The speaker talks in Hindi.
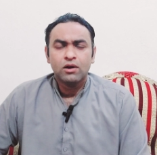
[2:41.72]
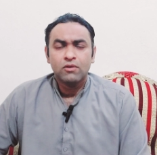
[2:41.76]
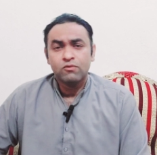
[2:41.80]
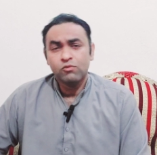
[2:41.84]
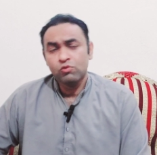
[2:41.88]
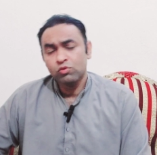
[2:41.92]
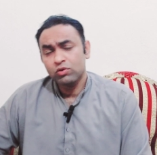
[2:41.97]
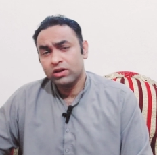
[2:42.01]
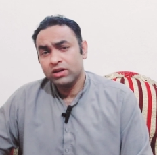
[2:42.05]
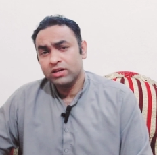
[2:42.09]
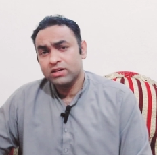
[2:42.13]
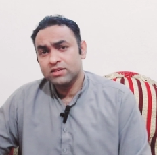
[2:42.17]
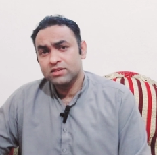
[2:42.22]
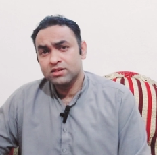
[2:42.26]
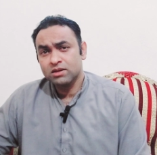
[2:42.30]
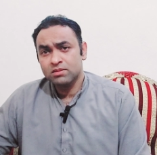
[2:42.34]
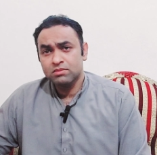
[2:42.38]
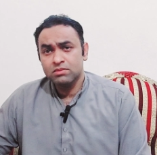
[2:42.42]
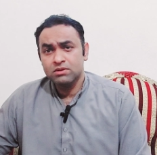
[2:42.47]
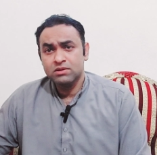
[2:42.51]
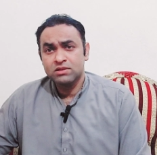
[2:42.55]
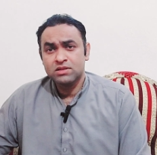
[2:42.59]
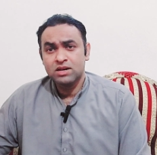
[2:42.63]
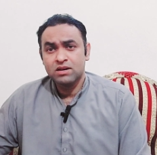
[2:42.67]
वो केस
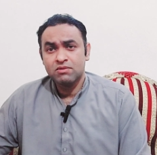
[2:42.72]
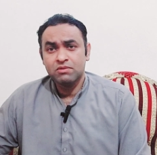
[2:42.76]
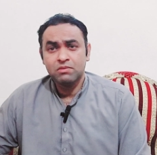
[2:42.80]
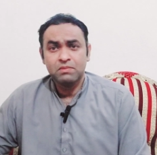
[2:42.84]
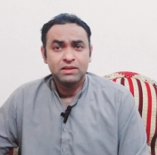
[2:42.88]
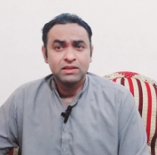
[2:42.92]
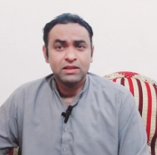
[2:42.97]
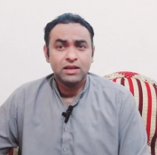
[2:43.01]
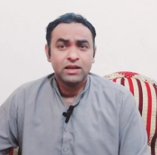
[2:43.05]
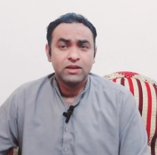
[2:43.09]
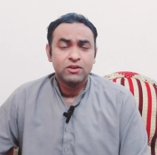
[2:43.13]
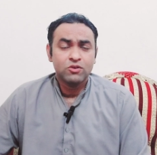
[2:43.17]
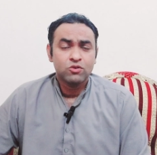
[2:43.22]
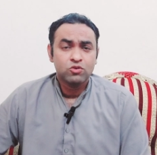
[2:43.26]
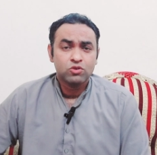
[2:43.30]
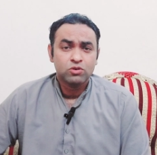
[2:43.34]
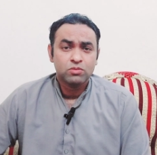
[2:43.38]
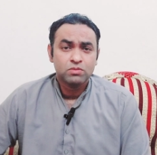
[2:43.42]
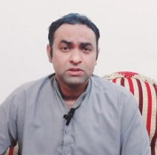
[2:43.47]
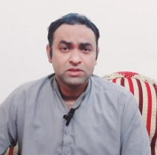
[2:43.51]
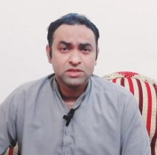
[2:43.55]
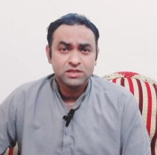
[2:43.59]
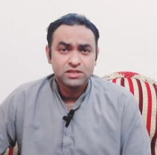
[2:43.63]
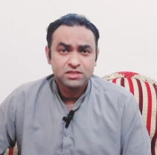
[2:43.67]
अब इस्लामाबाद हाई कोर्ट
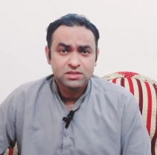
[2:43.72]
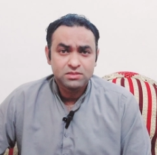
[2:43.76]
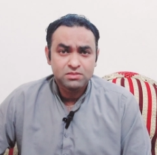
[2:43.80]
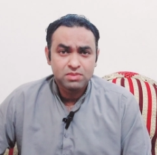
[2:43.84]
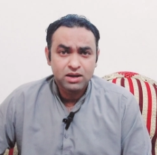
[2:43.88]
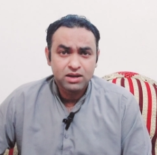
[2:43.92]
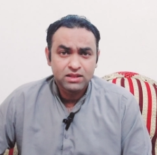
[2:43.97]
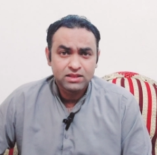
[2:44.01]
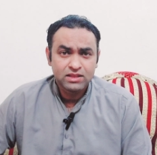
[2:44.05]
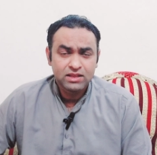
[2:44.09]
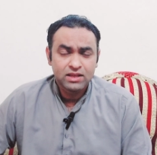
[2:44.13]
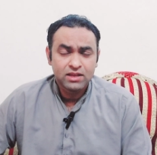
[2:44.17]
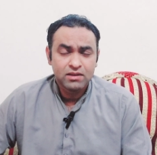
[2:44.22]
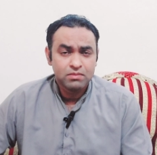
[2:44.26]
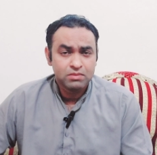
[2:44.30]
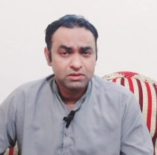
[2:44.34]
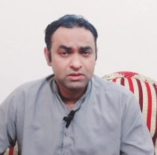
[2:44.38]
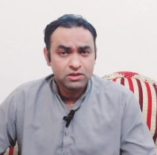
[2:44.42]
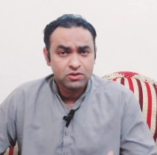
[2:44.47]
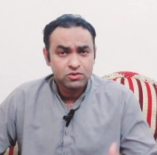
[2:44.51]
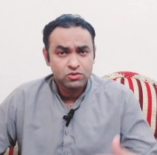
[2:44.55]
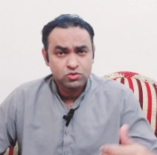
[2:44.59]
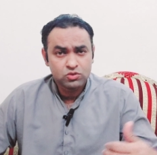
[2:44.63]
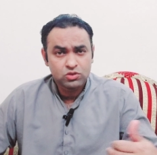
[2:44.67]
में जर समात है
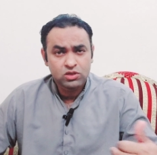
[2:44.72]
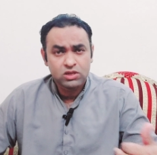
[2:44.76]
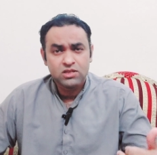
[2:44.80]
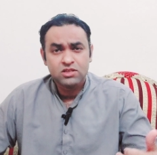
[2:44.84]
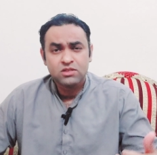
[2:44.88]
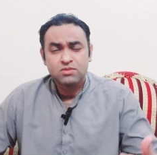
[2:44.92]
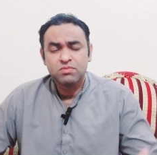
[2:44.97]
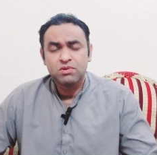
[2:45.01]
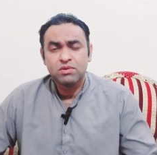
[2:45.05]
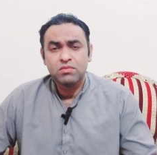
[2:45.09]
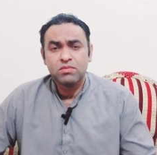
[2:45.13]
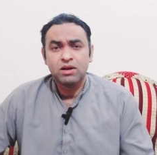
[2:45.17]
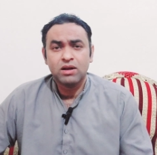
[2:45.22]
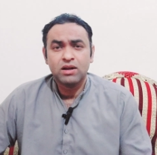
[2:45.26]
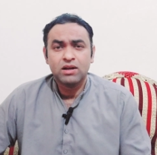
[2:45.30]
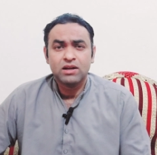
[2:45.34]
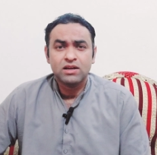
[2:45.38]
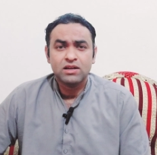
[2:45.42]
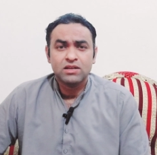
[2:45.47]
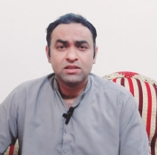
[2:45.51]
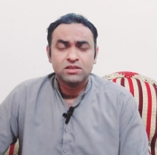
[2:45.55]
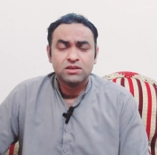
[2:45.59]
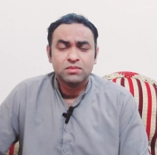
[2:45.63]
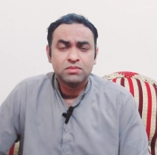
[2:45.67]
अलबत् उस केस में इमरान
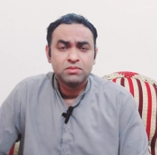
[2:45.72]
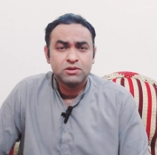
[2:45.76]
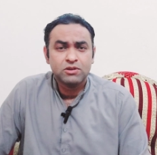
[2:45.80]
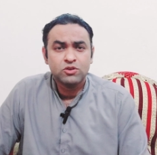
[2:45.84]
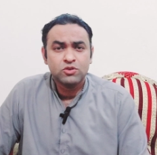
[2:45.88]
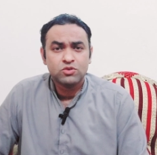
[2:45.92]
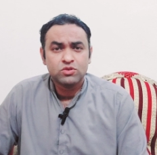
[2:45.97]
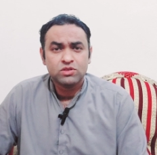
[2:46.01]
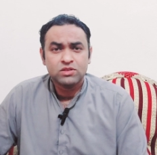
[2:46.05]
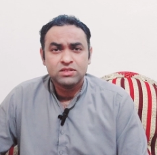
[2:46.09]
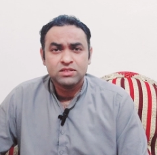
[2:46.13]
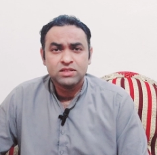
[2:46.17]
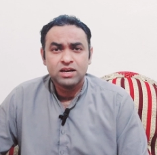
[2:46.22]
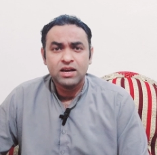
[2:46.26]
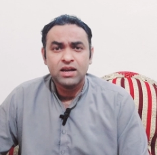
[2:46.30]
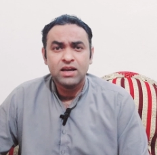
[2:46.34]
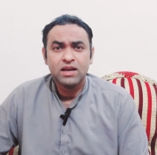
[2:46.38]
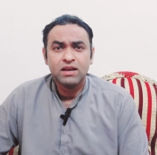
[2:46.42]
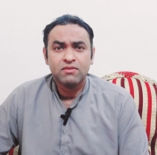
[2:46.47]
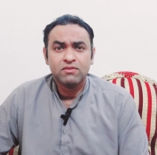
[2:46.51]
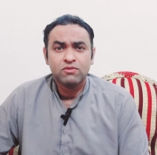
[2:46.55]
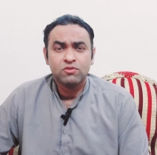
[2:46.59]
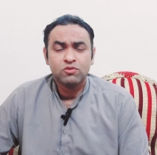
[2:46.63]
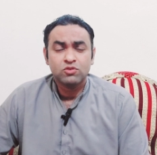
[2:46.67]
खान साहब की जो सज़ा
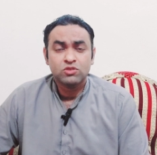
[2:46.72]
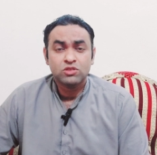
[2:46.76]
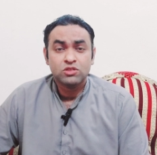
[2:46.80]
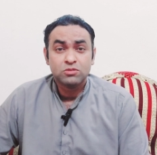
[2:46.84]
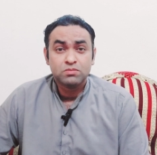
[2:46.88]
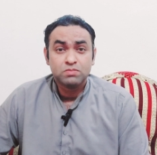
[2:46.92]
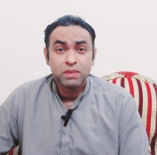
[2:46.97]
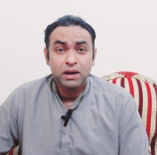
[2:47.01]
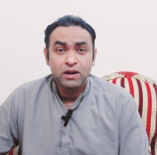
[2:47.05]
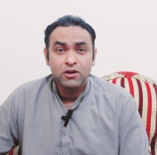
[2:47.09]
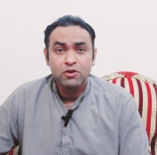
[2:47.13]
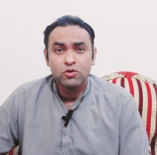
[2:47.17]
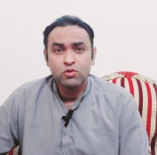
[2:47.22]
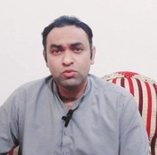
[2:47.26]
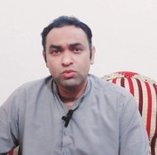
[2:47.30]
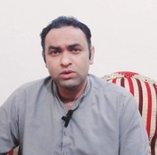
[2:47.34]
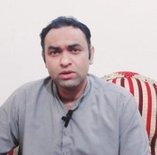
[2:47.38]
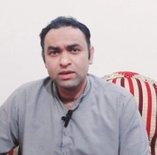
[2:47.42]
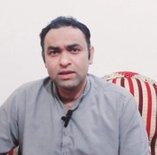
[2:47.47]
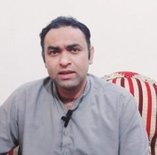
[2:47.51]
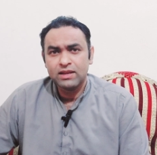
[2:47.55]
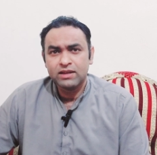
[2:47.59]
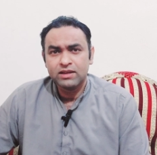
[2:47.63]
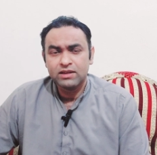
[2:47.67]
है वो सस्पेंड
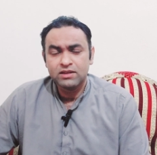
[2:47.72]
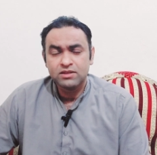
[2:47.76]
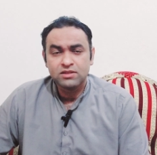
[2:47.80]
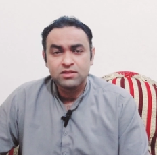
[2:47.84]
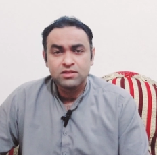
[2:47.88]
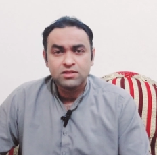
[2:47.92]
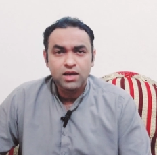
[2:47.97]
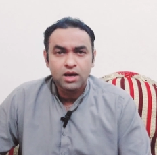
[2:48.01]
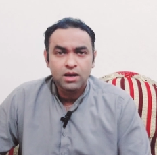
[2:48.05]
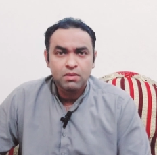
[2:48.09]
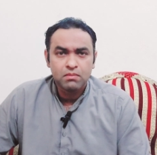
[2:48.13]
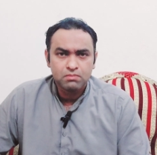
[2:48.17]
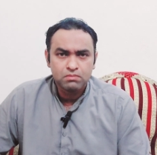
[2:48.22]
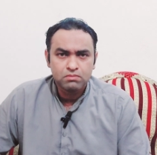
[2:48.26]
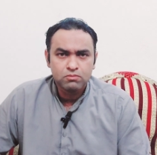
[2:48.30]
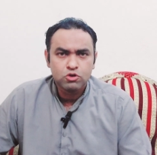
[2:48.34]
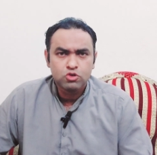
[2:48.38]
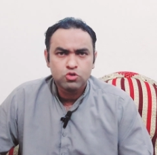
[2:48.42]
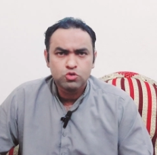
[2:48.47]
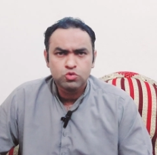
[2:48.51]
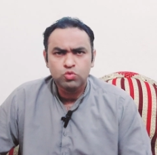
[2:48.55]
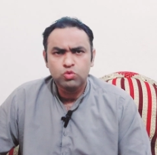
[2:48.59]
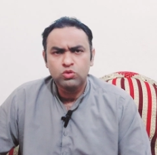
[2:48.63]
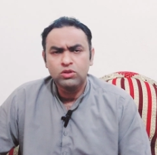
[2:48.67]
हुई है लेकिन सज़ा
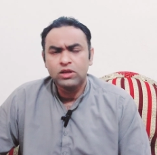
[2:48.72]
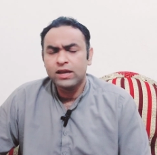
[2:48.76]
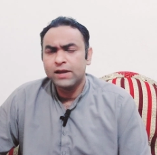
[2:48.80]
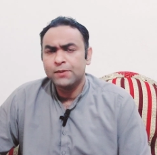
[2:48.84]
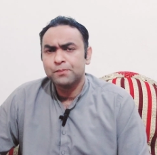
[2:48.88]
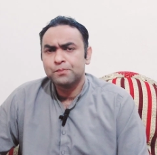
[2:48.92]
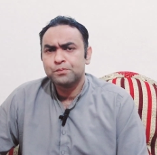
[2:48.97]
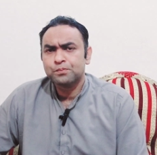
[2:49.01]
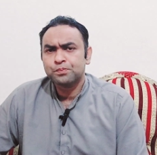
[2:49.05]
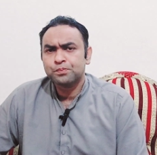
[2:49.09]
मौजूद है